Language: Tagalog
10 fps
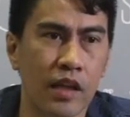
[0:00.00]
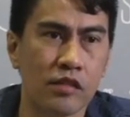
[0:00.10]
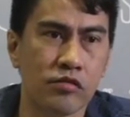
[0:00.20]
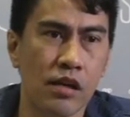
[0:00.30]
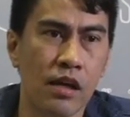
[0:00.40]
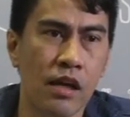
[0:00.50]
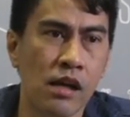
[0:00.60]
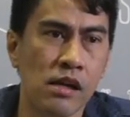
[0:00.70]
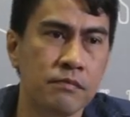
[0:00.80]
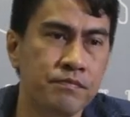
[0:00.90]

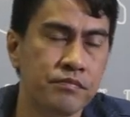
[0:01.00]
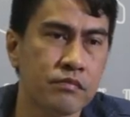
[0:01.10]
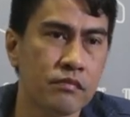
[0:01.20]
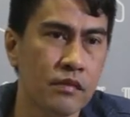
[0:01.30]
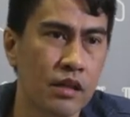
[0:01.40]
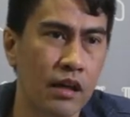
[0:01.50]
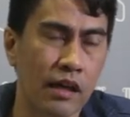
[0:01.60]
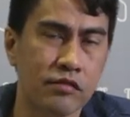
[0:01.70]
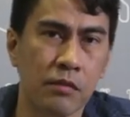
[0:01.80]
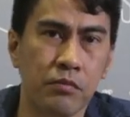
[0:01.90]
extra
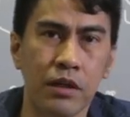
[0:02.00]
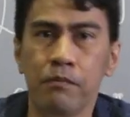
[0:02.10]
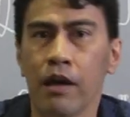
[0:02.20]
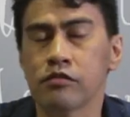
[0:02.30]
extra brief,